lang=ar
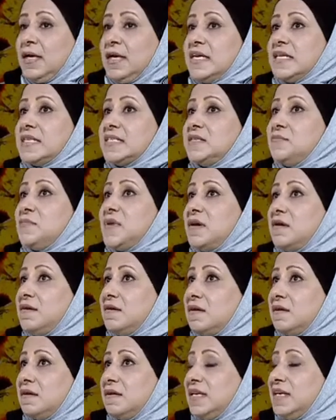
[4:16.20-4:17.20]

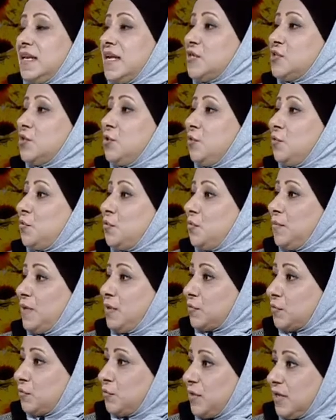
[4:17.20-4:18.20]
استمرارا لنهج الحكومة
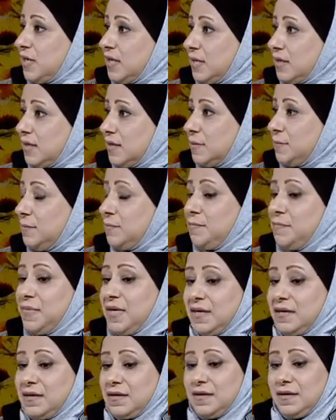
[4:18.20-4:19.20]
الأردنية
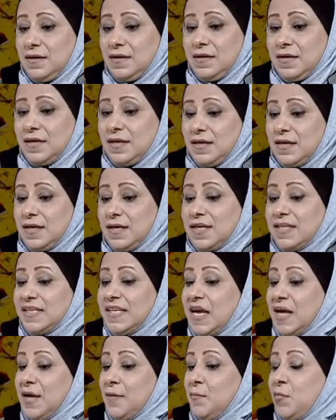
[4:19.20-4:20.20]

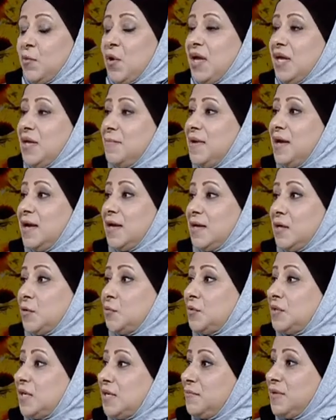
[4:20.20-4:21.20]
بدعم آه، وحماية
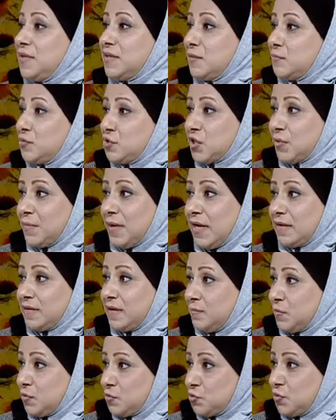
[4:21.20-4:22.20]
وتنمية المجتمعات
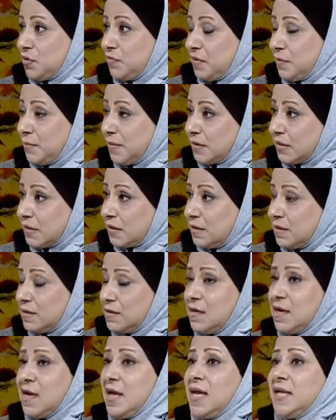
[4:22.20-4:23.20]
الموجودة في المنطقة
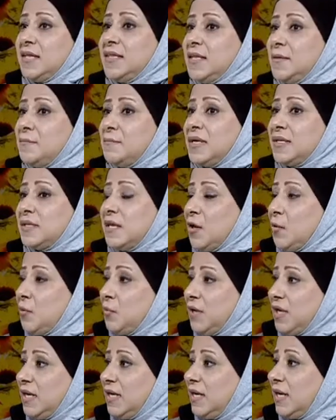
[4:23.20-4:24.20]
تم
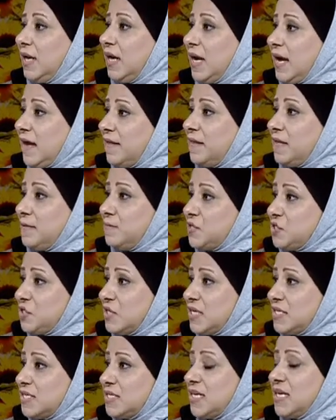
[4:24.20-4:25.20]
تحويل هذا
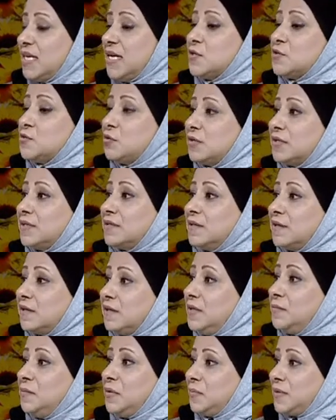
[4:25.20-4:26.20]
المجلس إلى سلطة
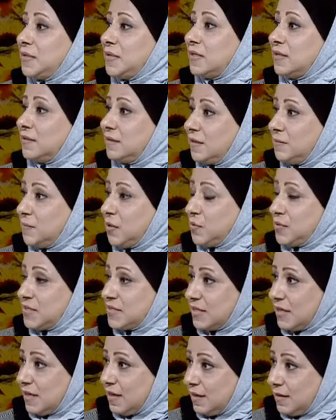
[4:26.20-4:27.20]
إقليم البتراء التنموي
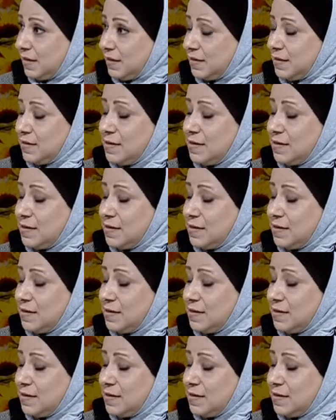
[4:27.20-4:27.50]
السياحي